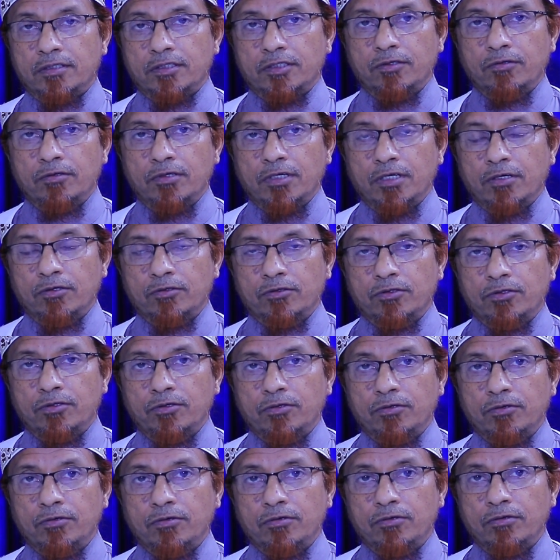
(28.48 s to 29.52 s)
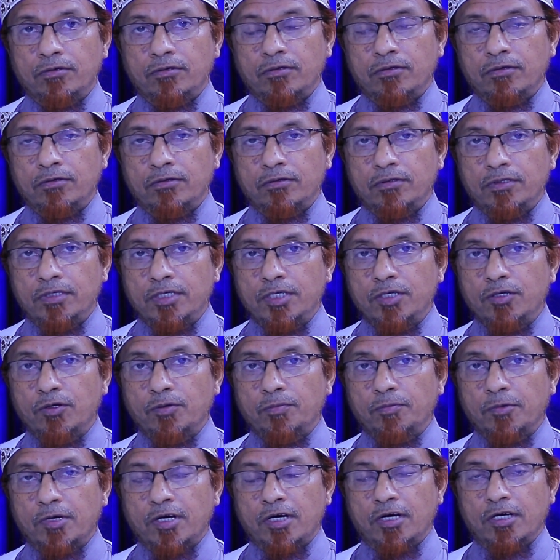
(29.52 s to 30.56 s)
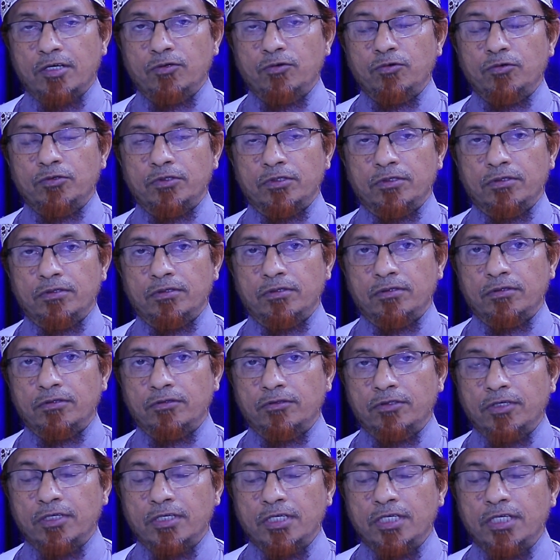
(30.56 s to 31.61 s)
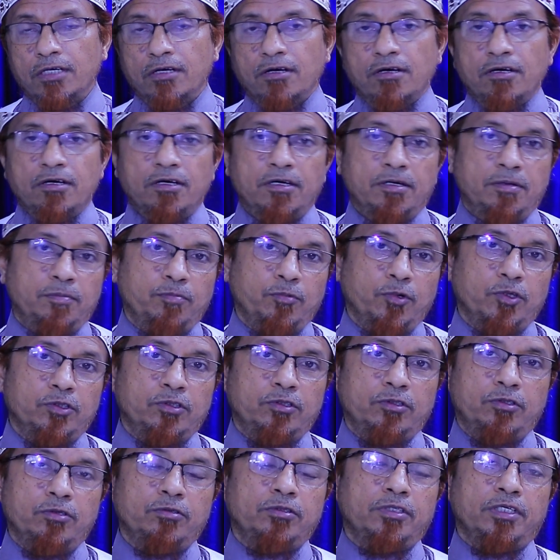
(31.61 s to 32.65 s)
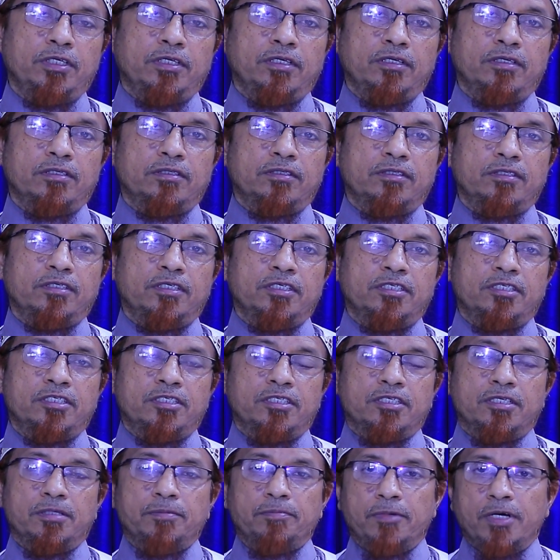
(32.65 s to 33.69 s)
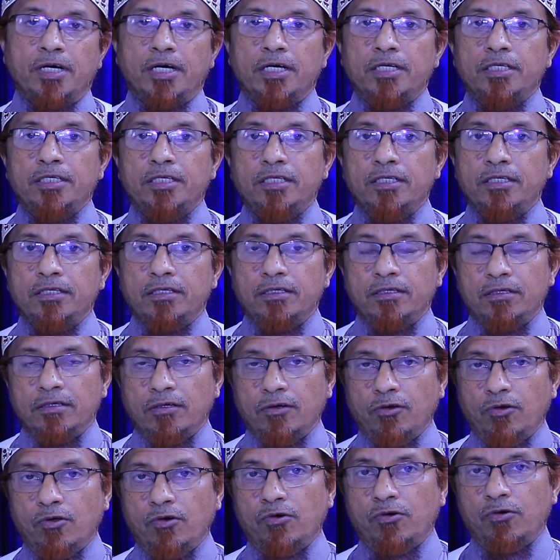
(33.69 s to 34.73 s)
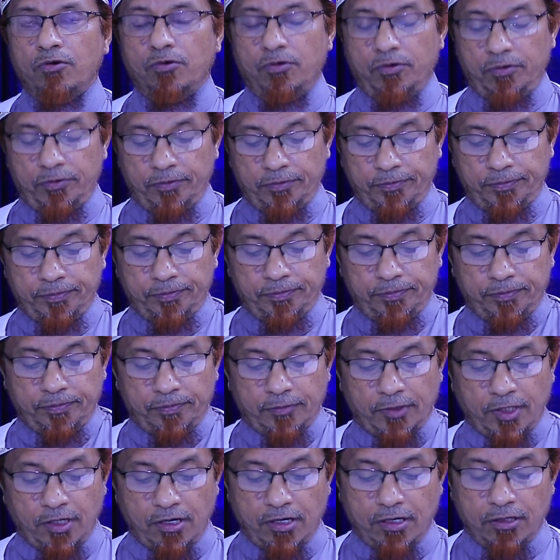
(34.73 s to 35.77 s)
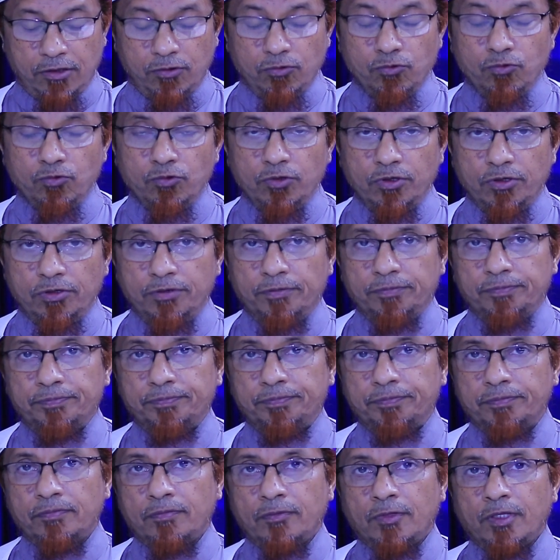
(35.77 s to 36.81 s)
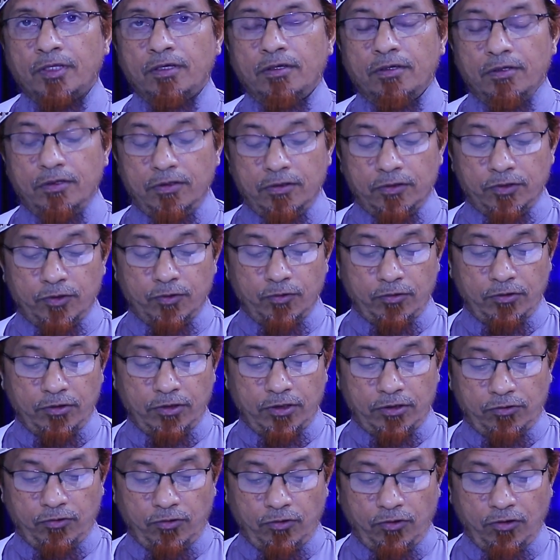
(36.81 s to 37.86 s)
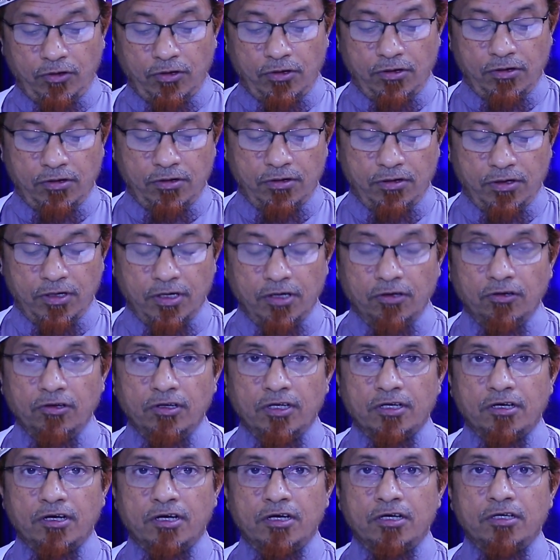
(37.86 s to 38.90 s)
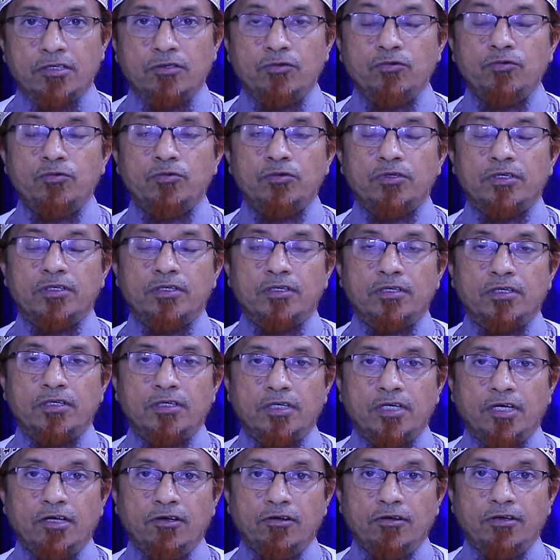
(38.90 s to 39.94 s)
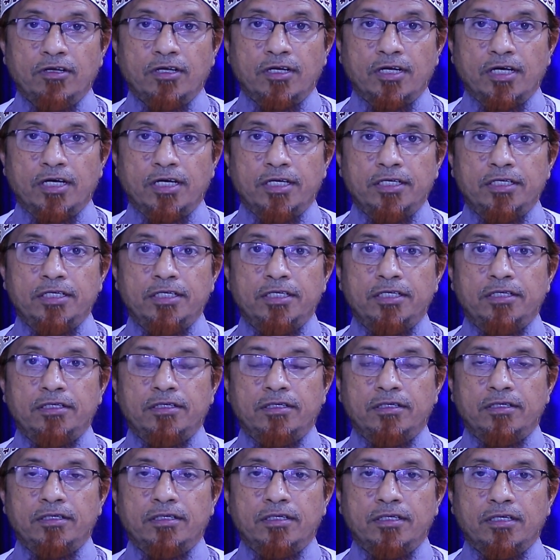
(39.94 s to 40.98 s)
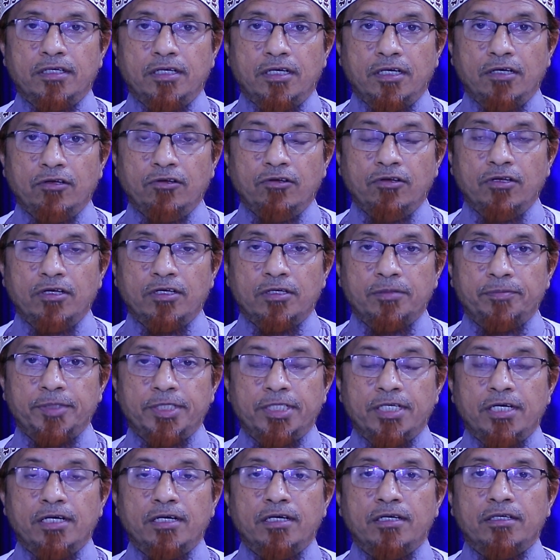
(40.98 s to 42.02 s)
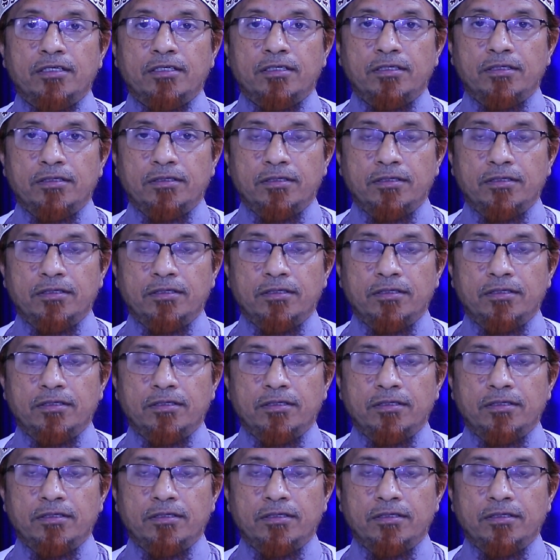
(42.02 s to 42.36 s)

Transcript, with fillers: সন্না অর্থ নিয়ম কানুন তরিকা পদ্ধতি সিস্টেম আইন ল কানুন সুন্নতুল্লাহ আল্লাহর কানুন আল্লাহর আইন আল্লাহর বিধান